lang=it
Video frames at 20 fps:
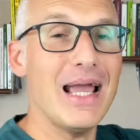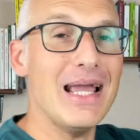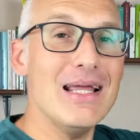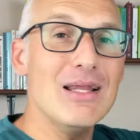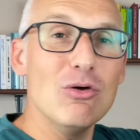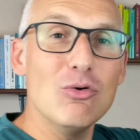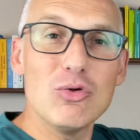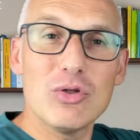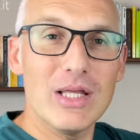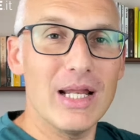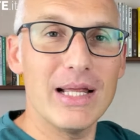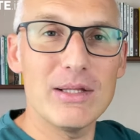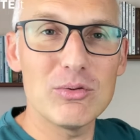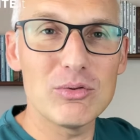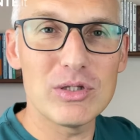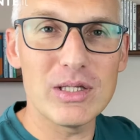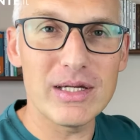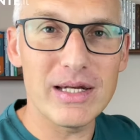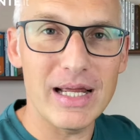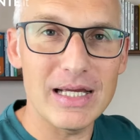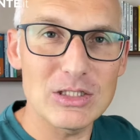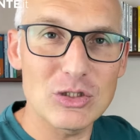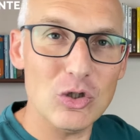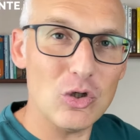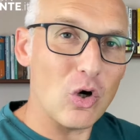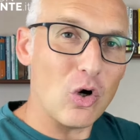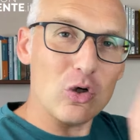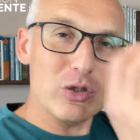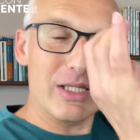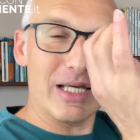È inutile tutto il resto,
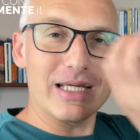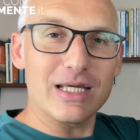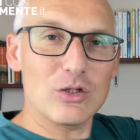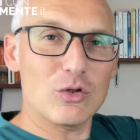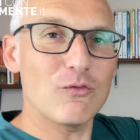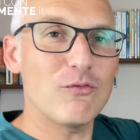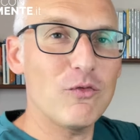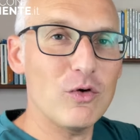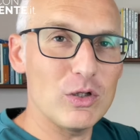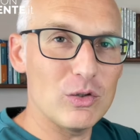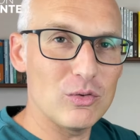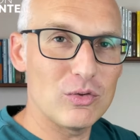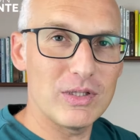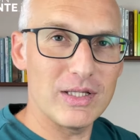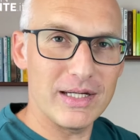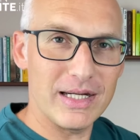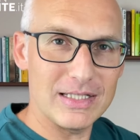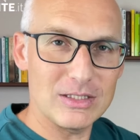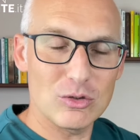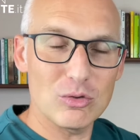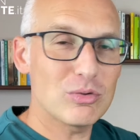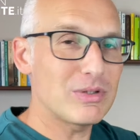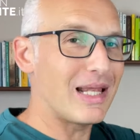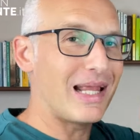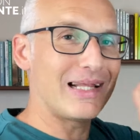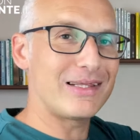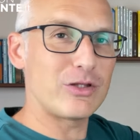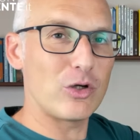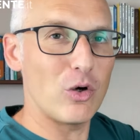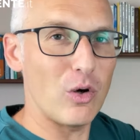ho tagliato fuori tutto il resto, tutte le altre